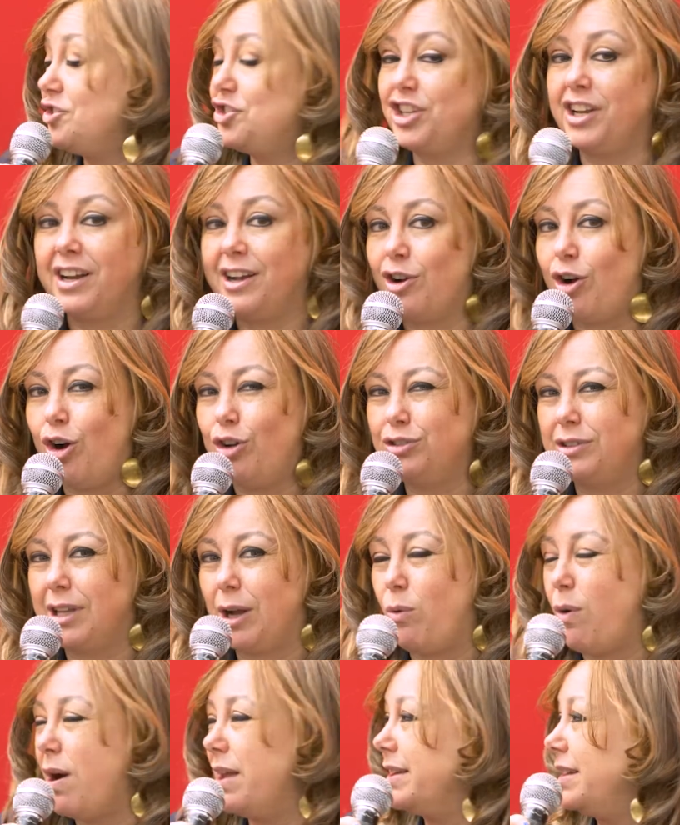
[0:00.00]
Ci
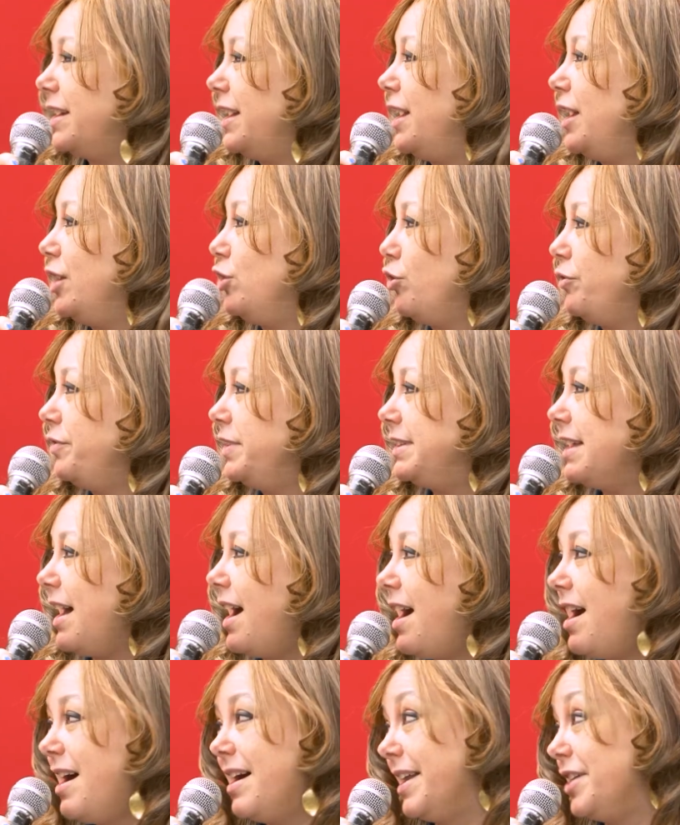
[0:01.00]
racconta qualche novità